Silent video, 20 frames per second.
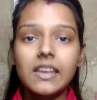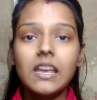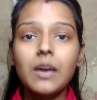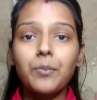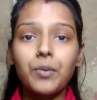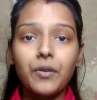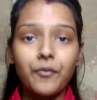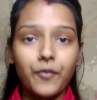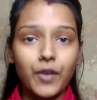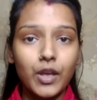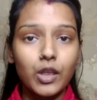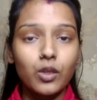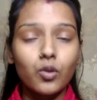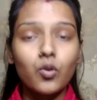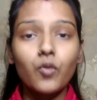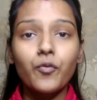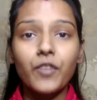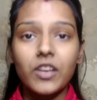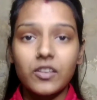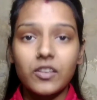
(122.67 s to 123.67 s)
ली है अपने फेस
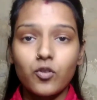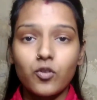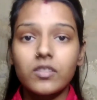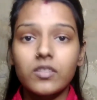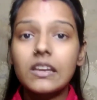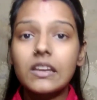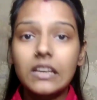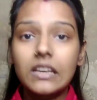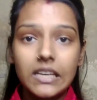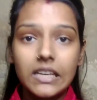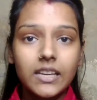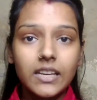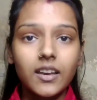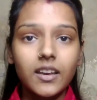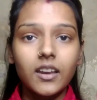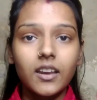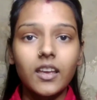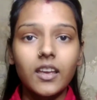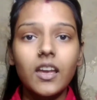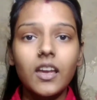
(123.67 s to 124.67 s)
को फेस वॉश से क्लीन
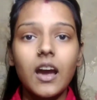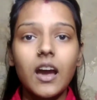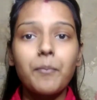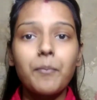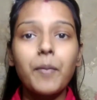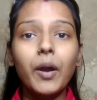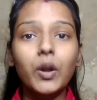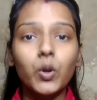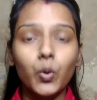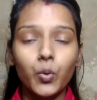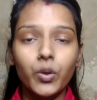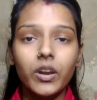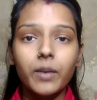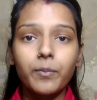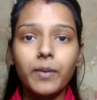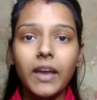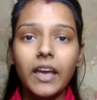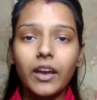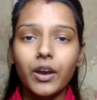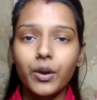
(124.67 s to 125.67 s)
करके अब मैं टोनर
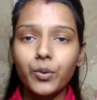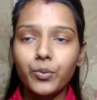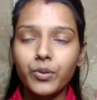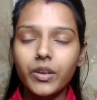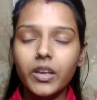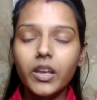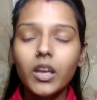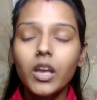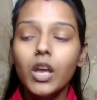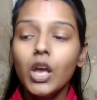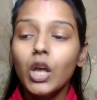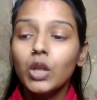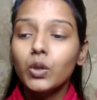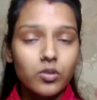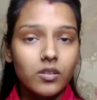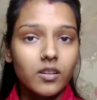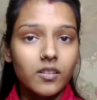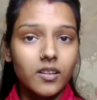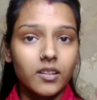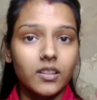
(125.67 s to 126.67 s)
अप्लाई करूंगी तो
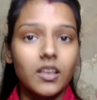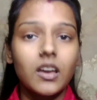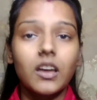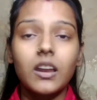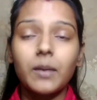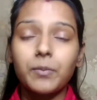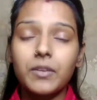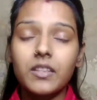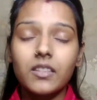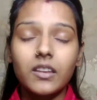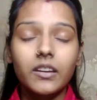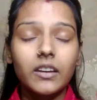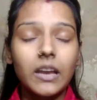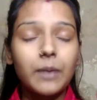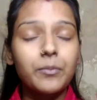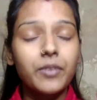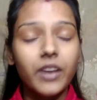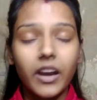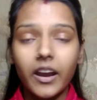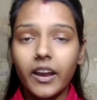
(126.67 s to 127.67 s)
कह सकते हैं अगर आपकी स्किन टाइप
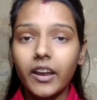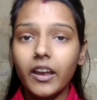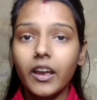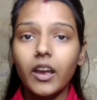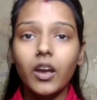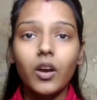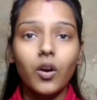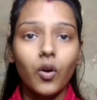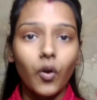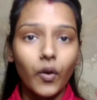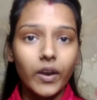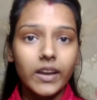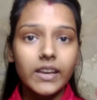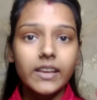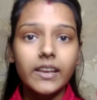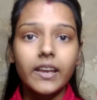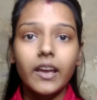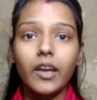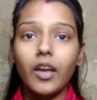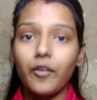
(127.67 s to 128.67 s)
ड्राई है
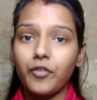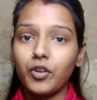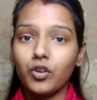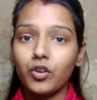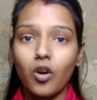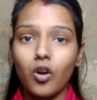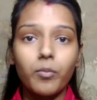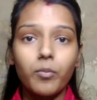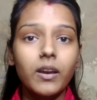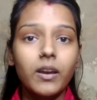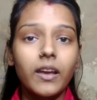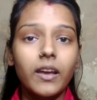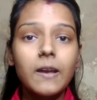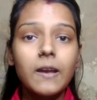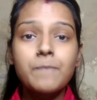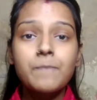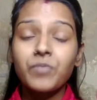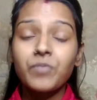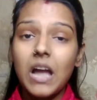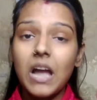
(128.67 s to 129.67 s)
ऑयली है या फिर नॉर्मल है
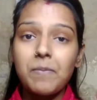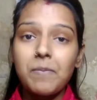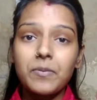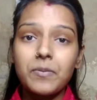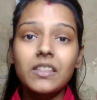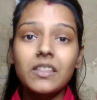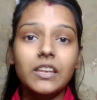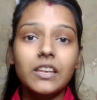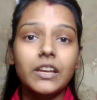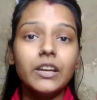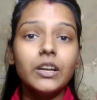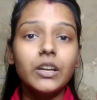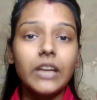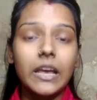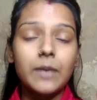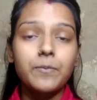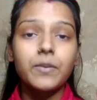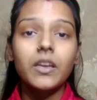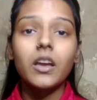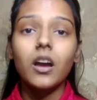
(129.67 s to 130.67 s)
आप अपने स्किन
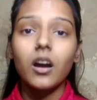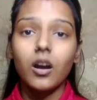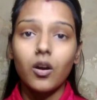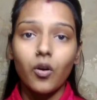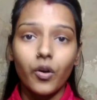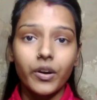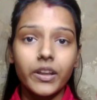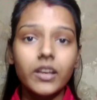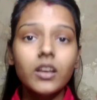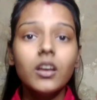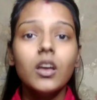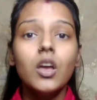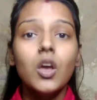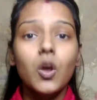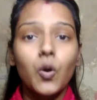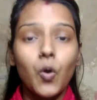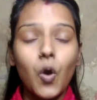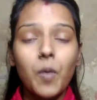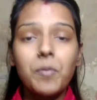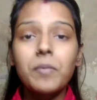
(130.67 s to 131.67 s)
टाइप के अकॉर्डिंग
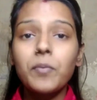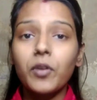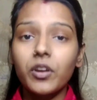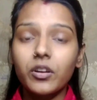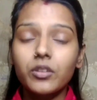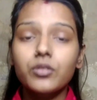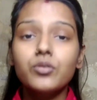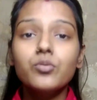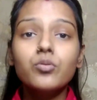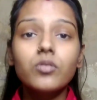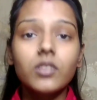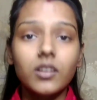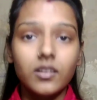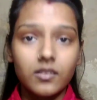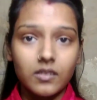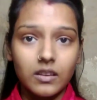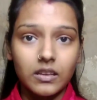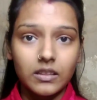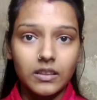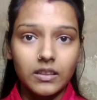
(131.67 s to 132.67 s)
कोई भी प्रोडक्ट यूज़ कर
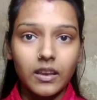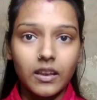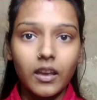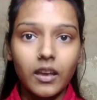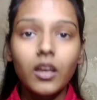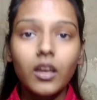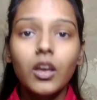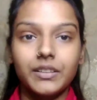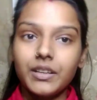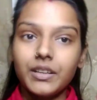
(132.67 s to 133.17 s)
सकते हैं